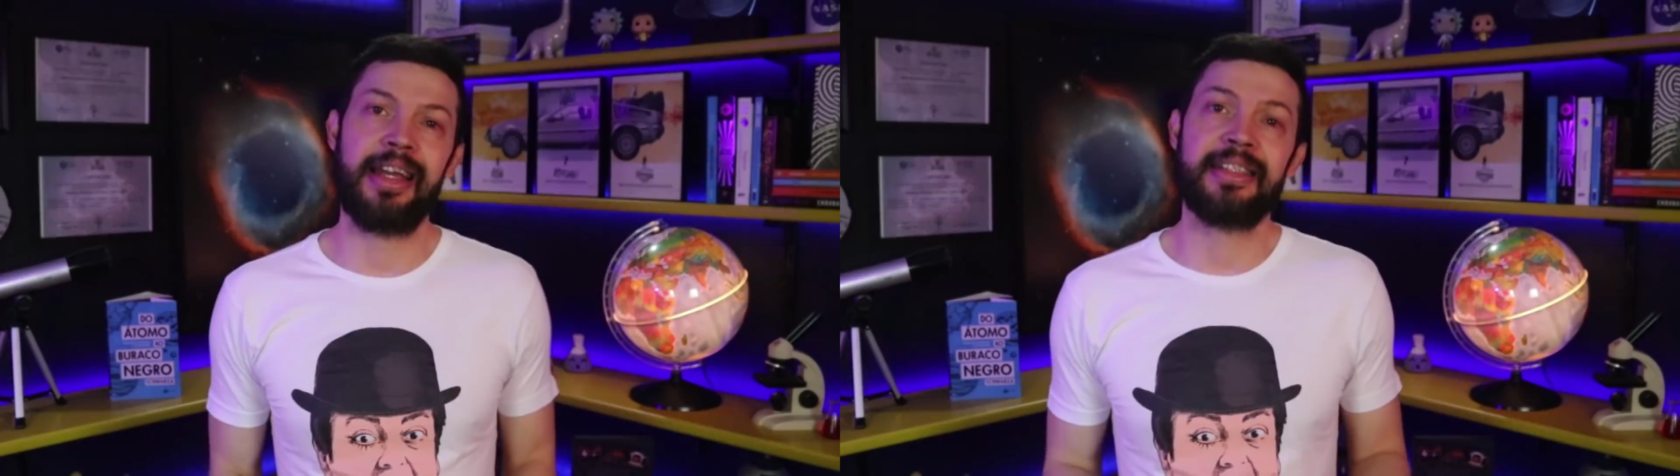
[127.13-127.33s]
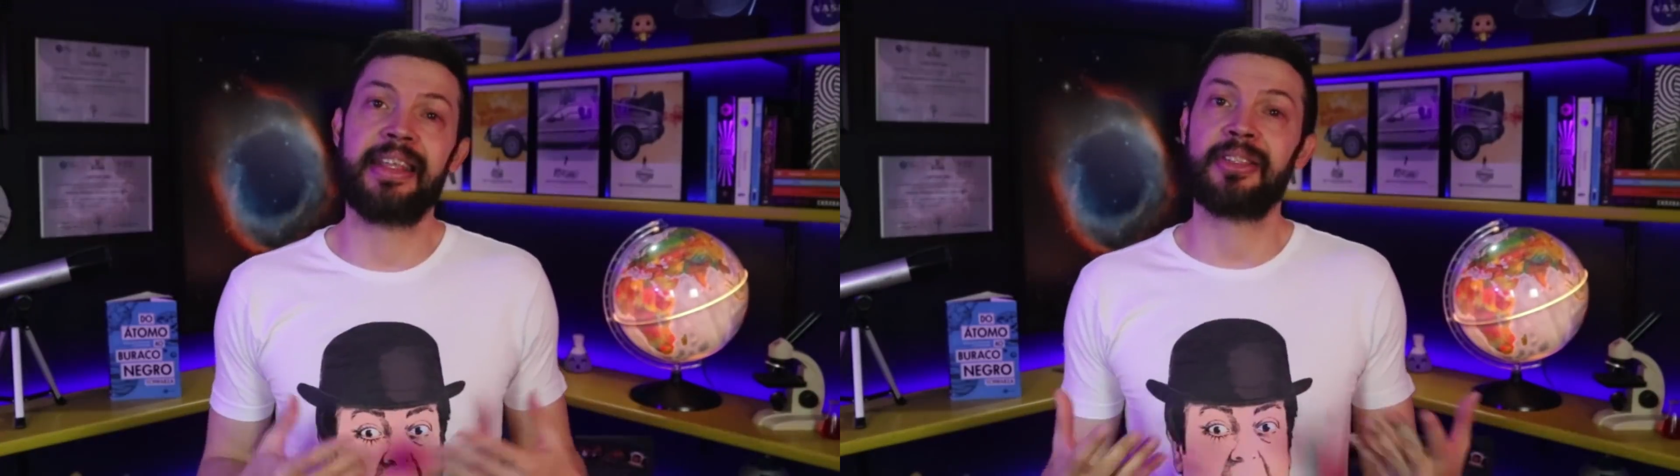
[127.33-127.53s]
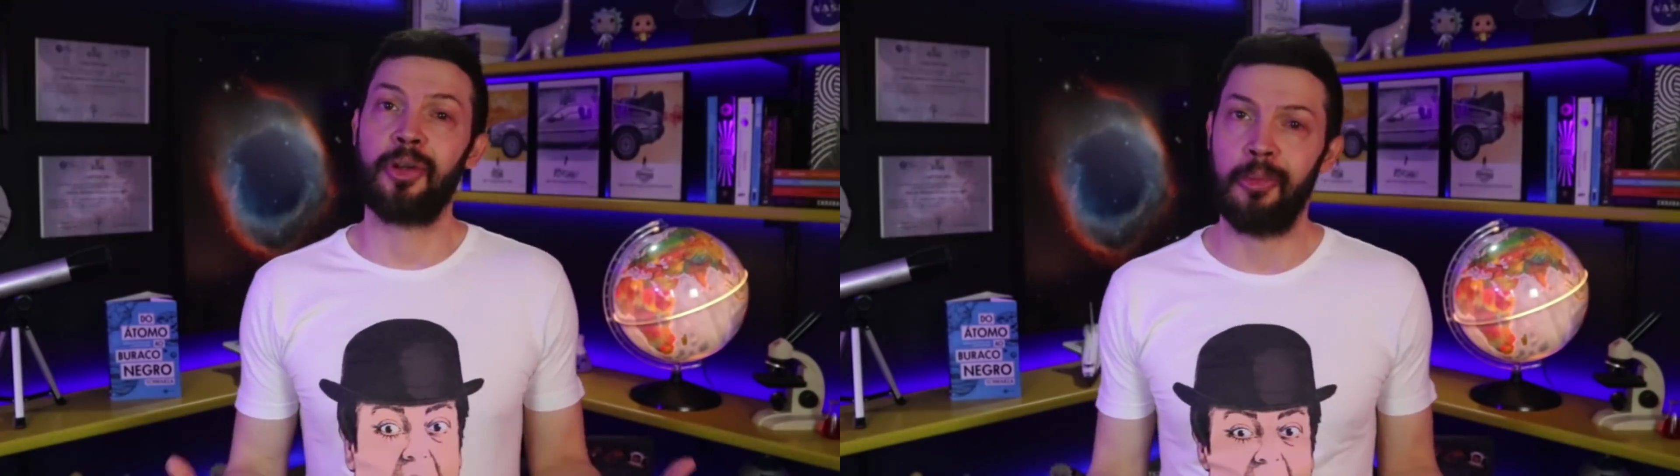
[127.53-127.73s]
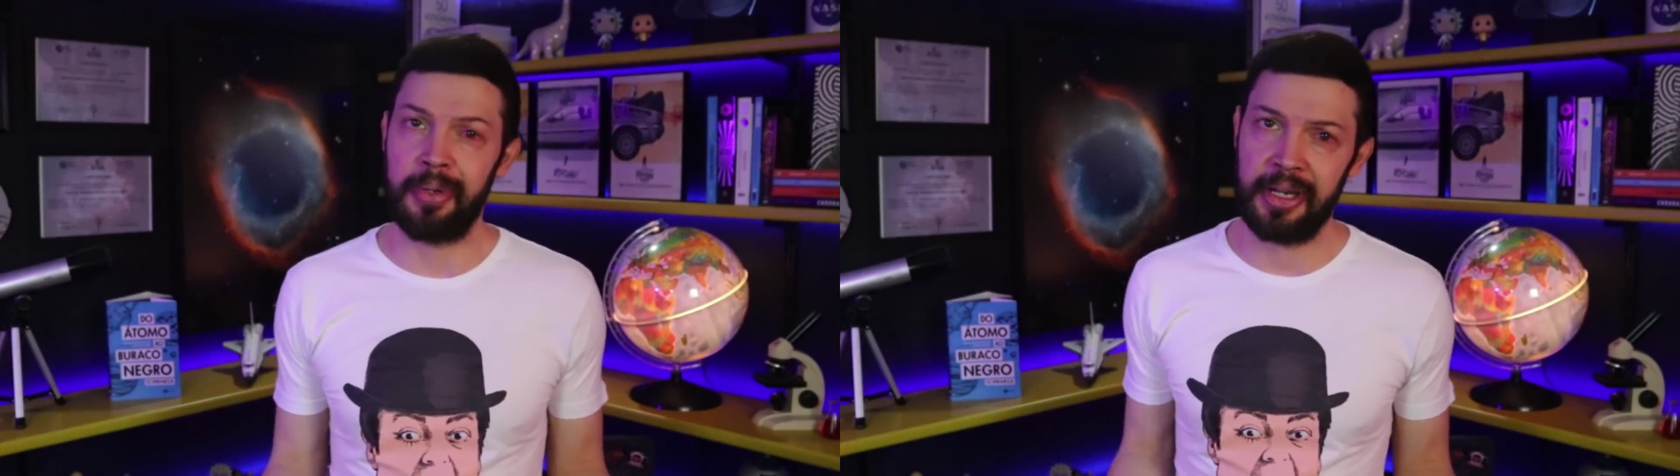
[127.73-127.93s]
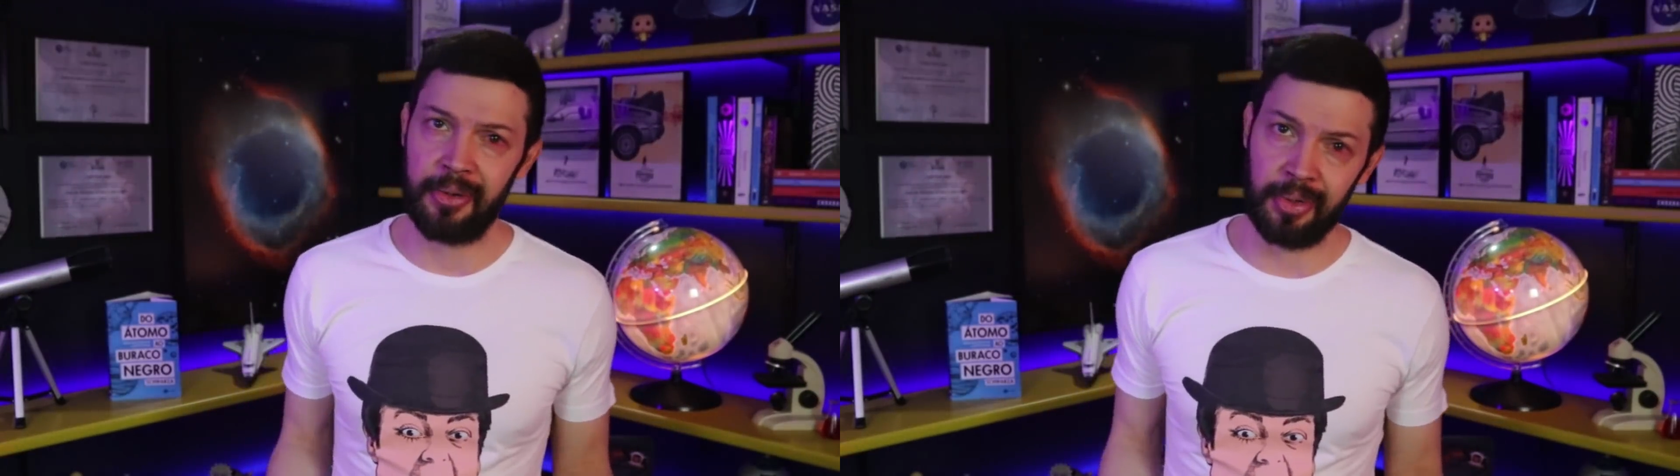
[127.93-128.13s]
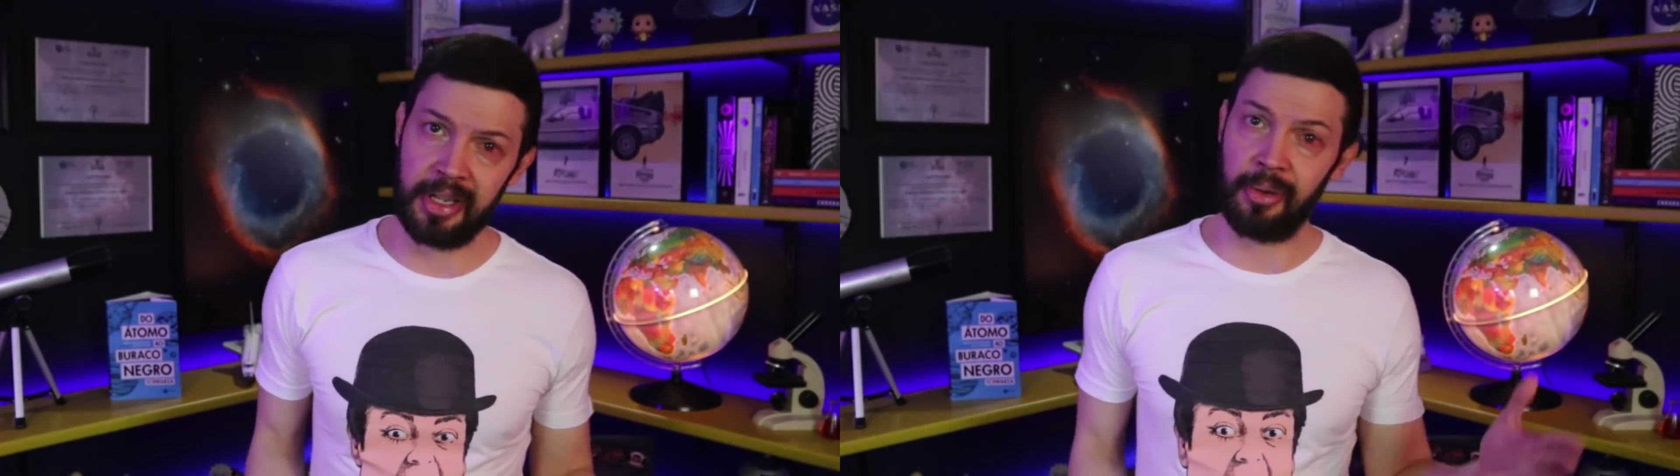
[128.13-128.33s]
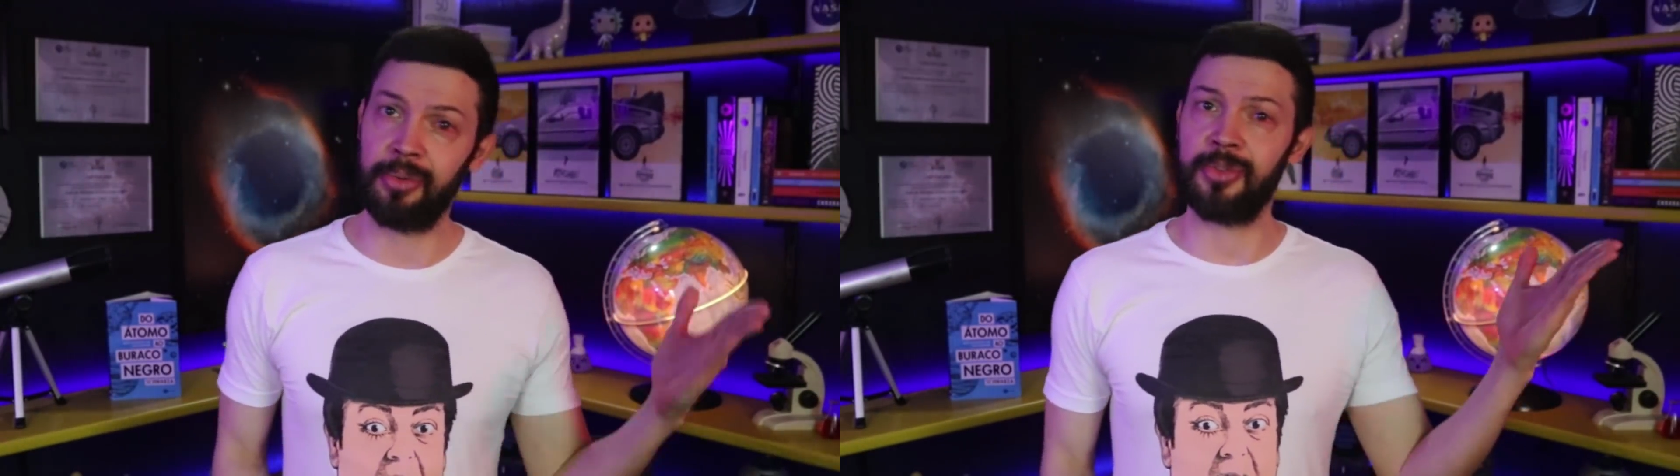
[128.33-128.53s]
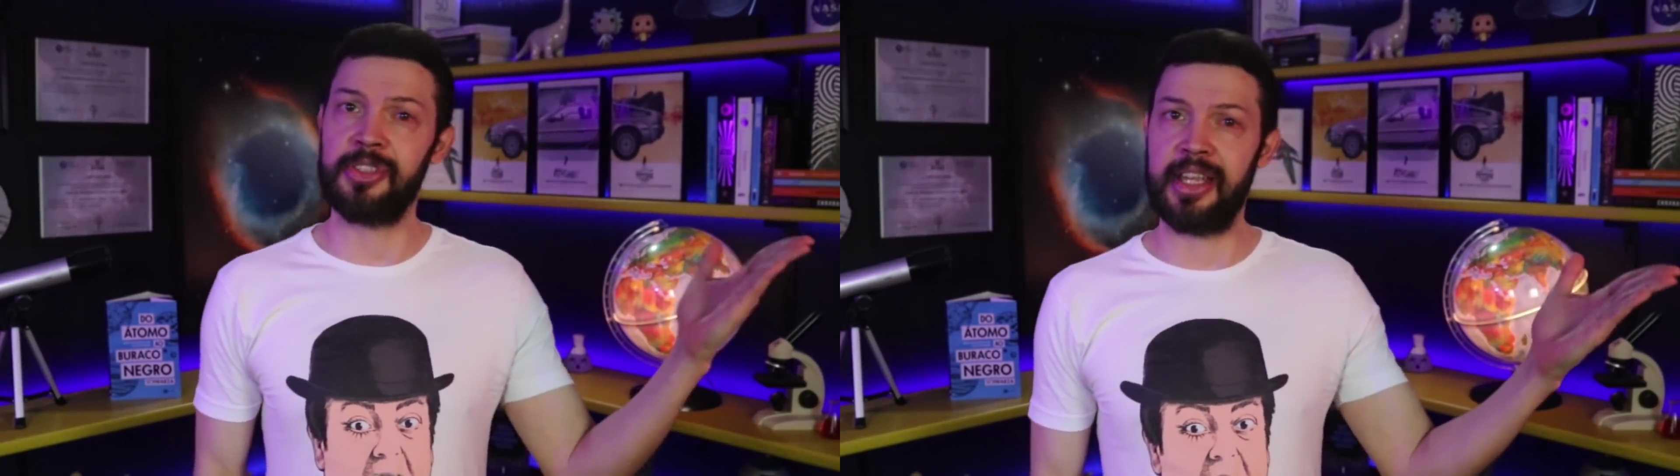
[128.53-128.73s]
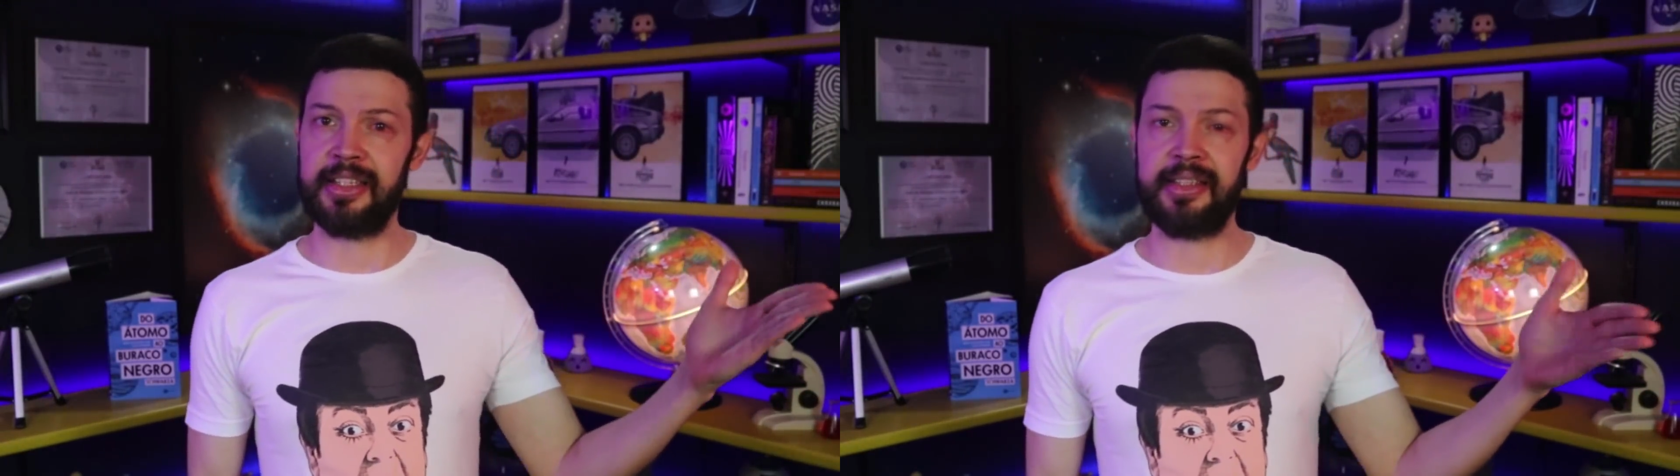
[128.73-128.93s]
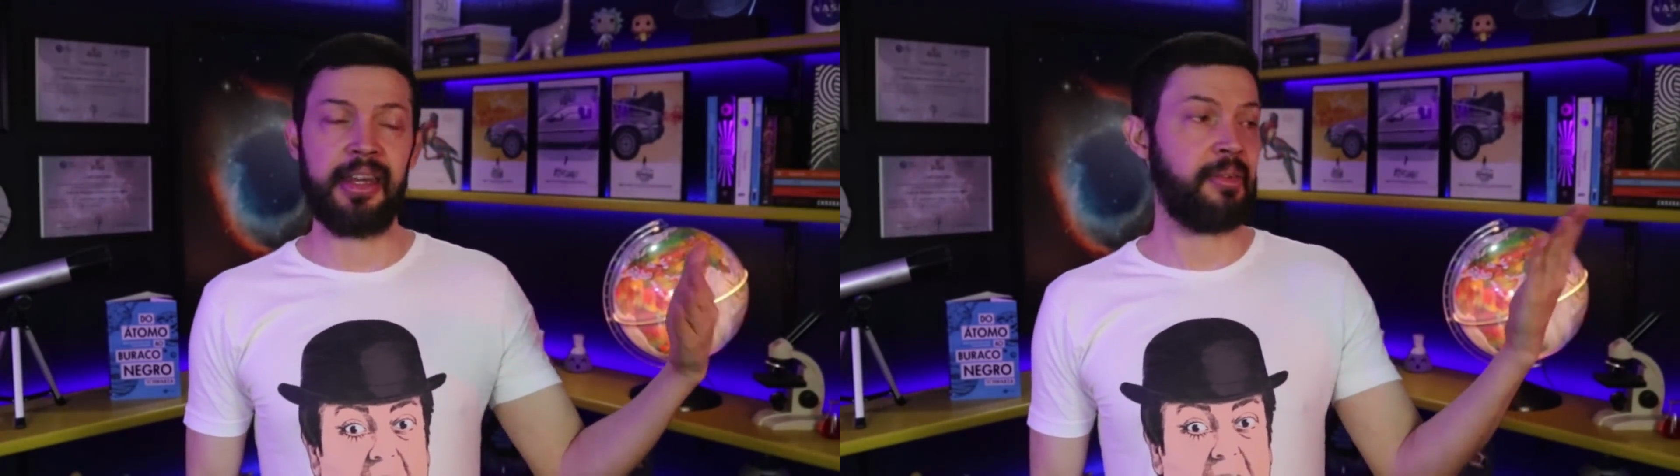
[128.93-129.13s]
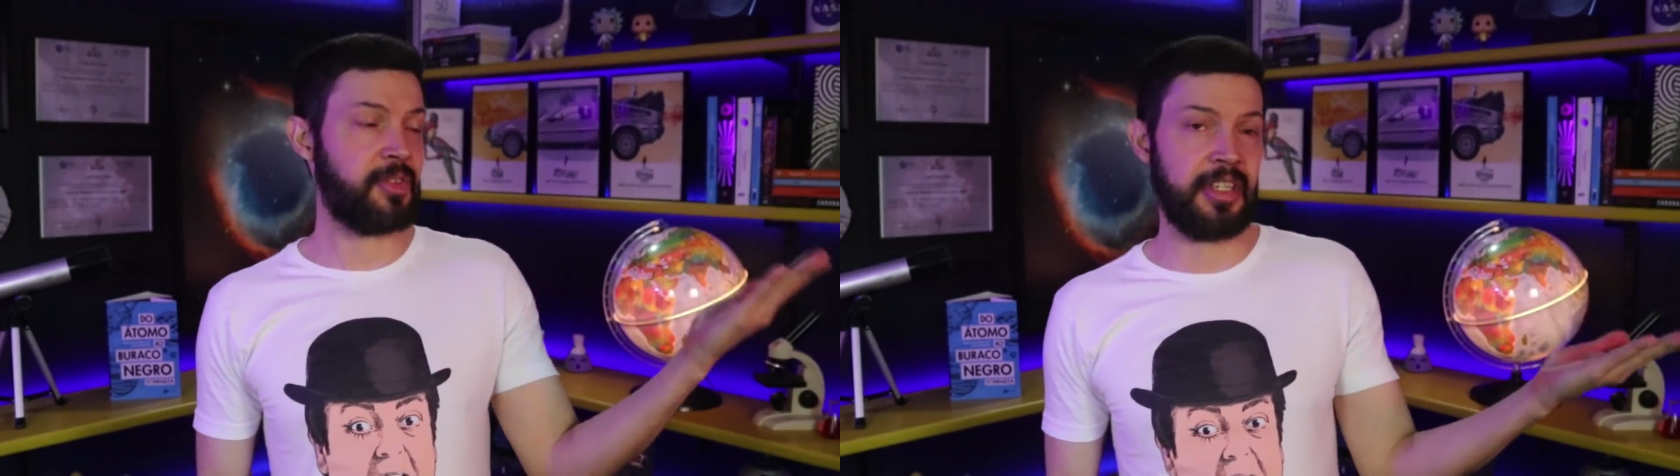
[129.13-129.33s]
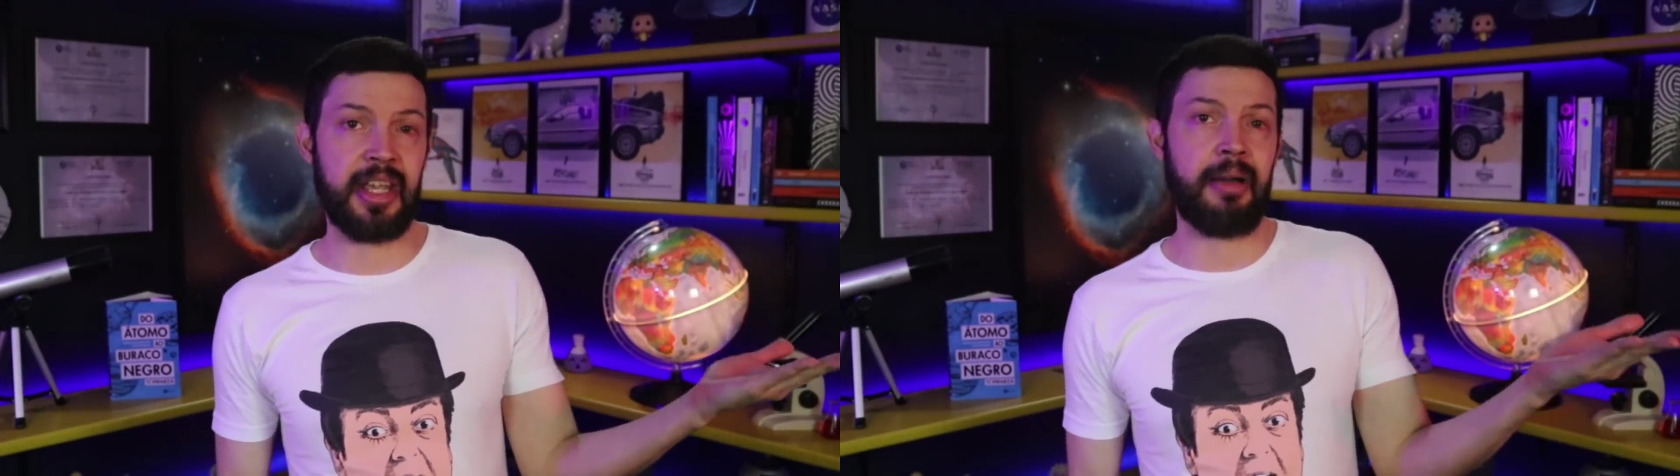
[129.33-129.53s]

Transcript: E eles descobriram que alguns deles teriam sim